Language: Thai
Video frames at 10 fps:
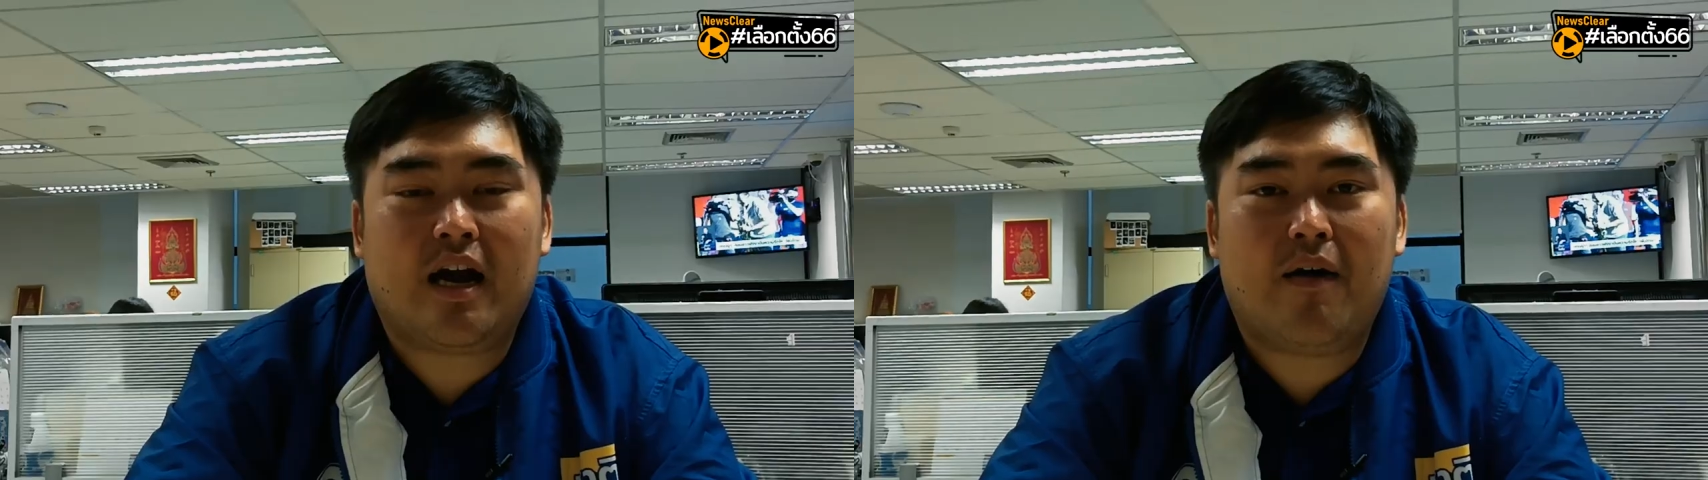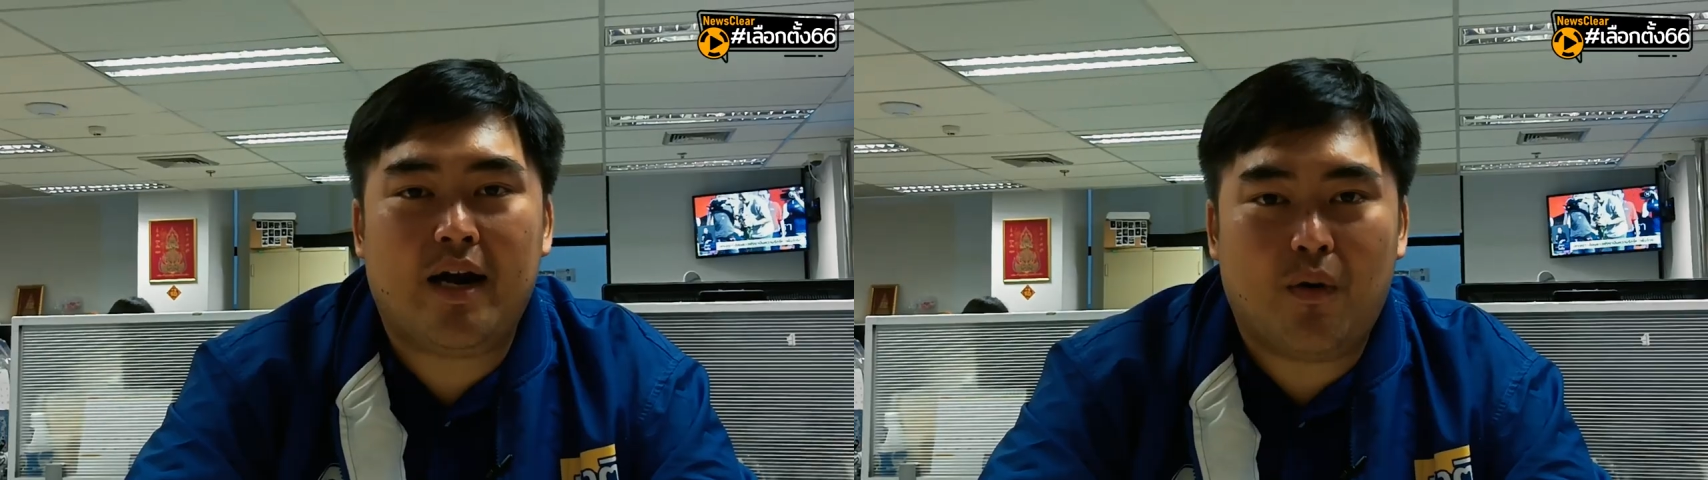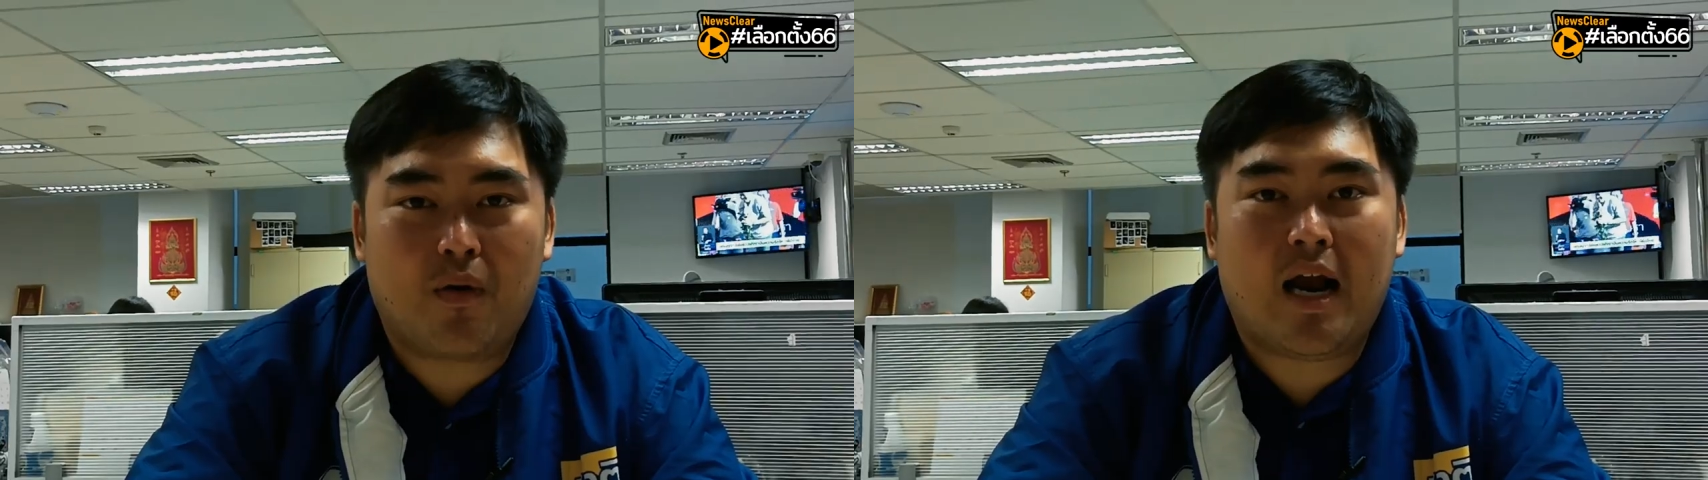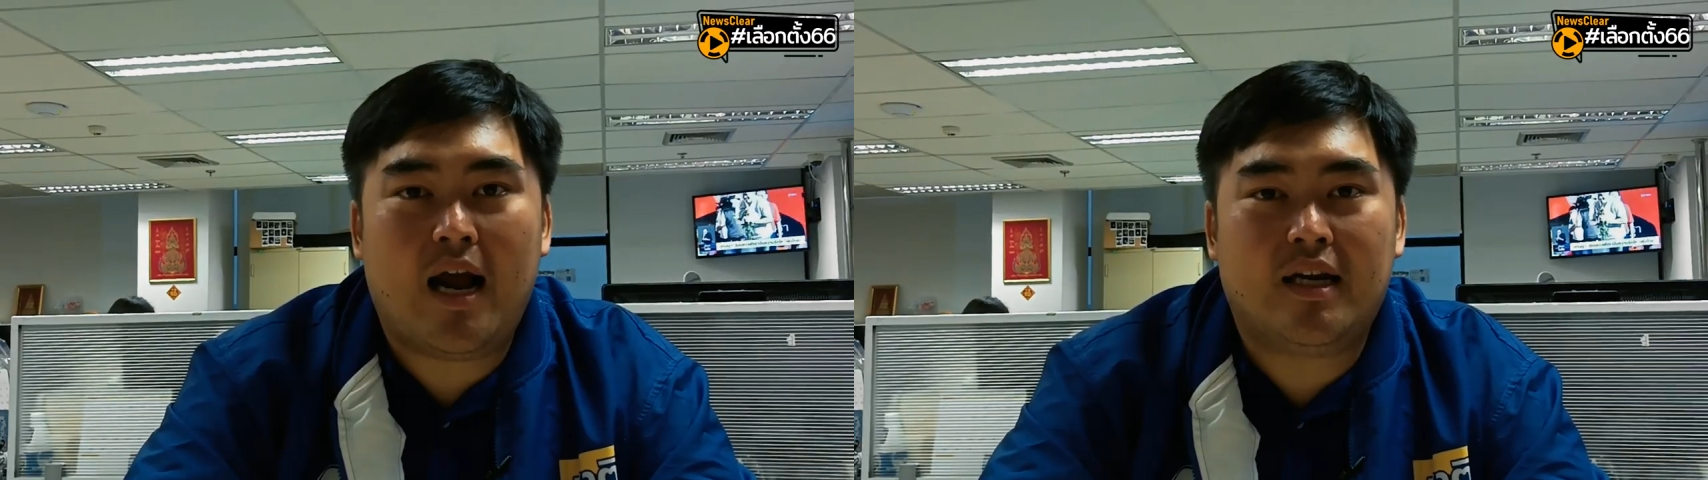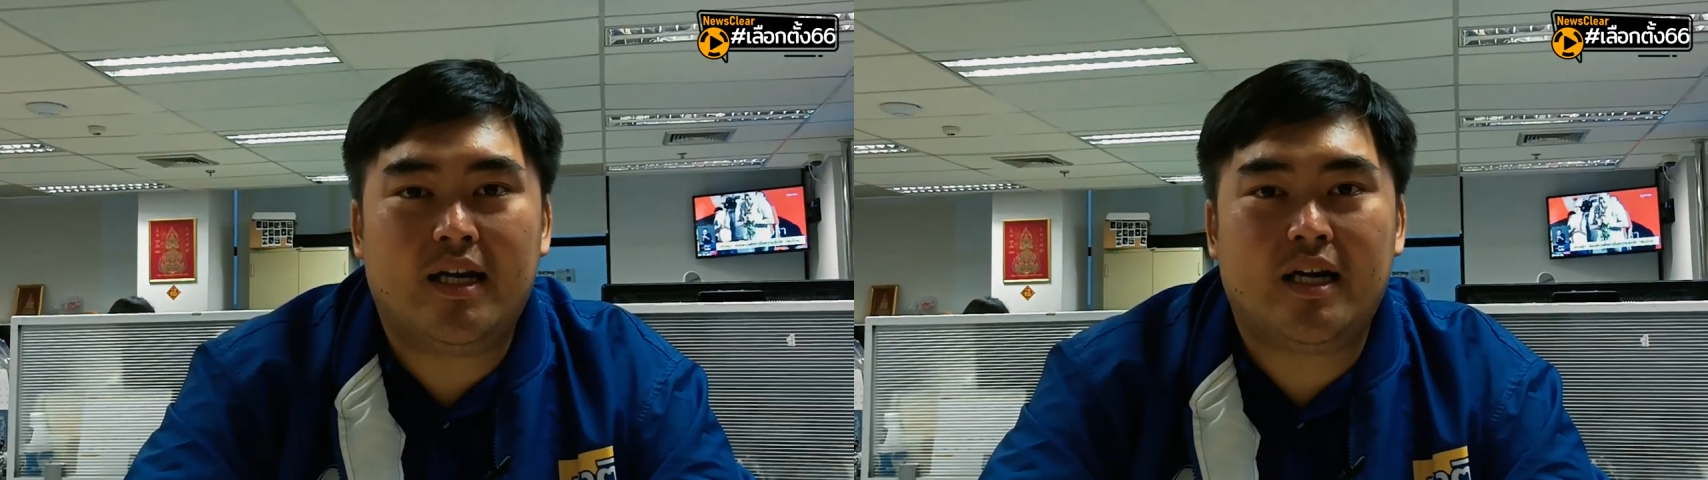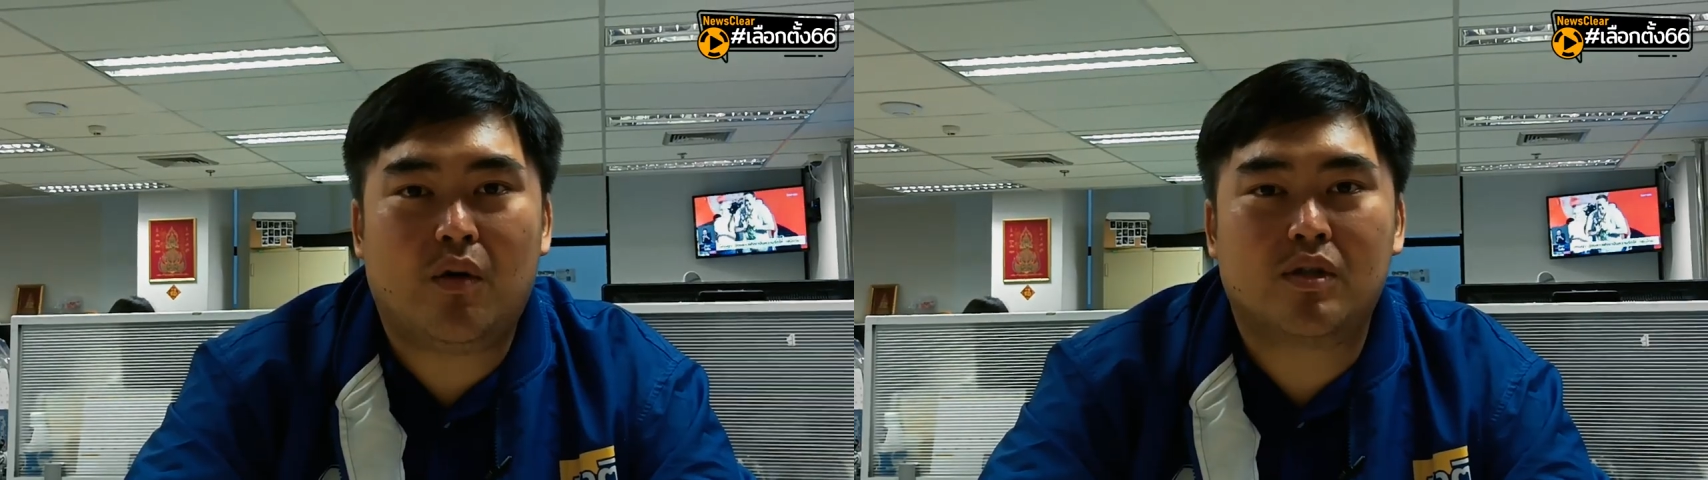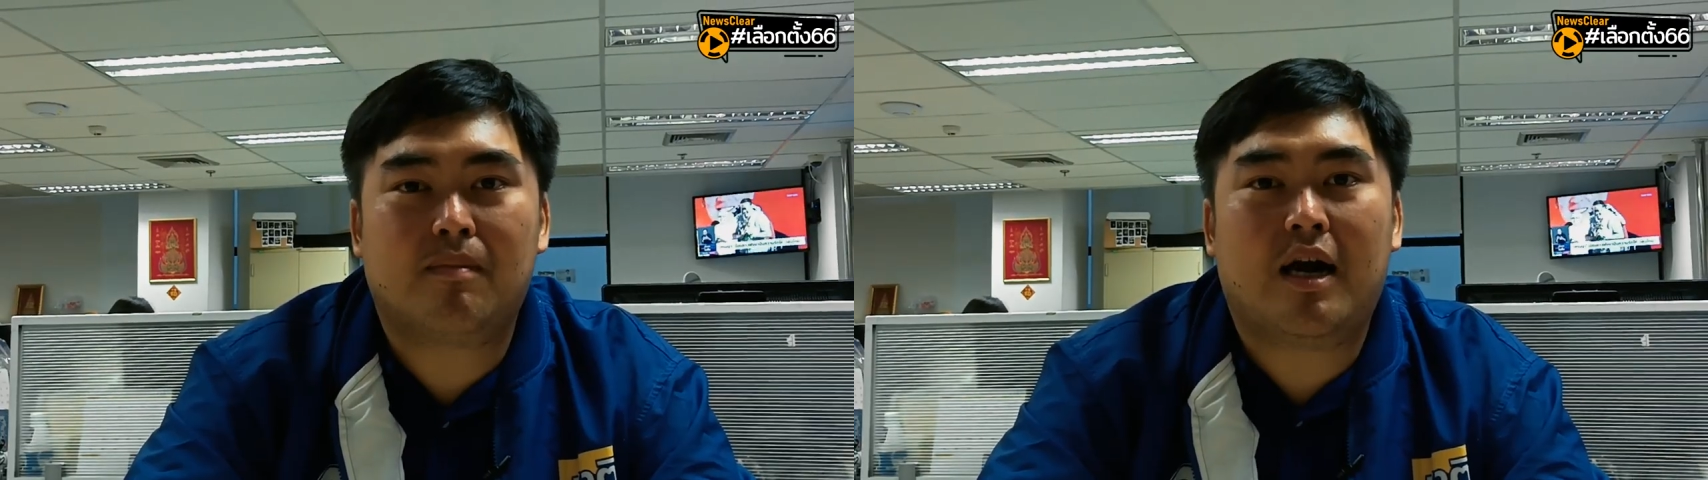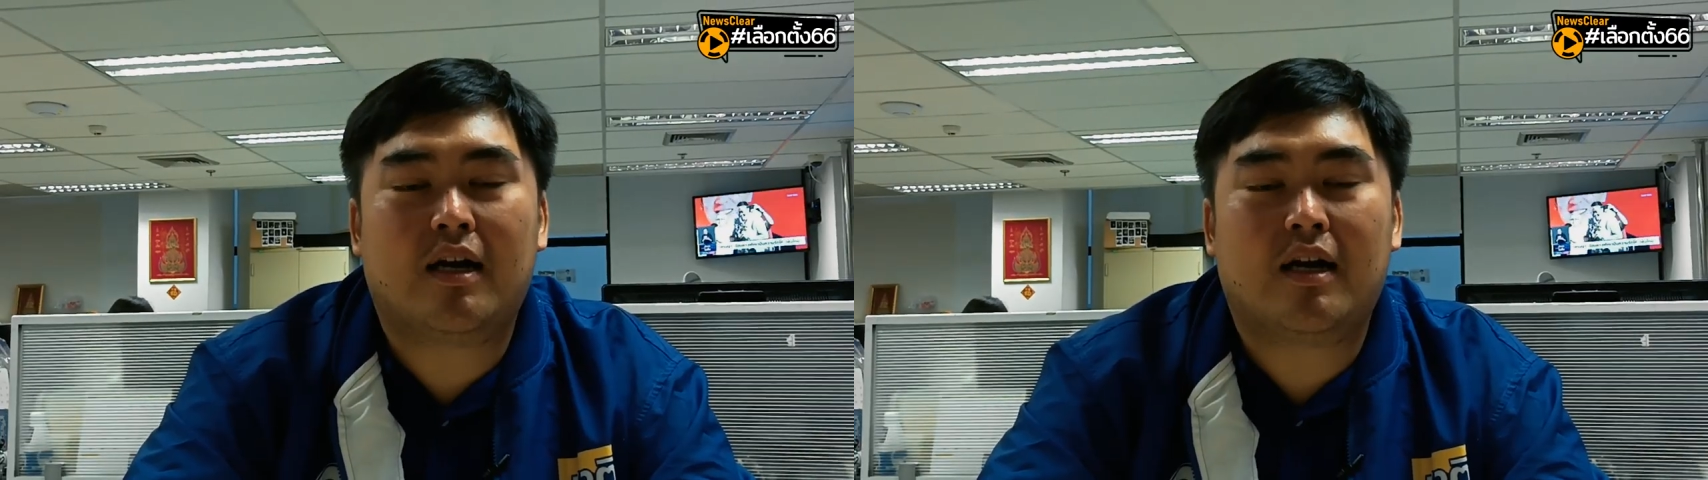และเขาให้โอกาสที่จะลงส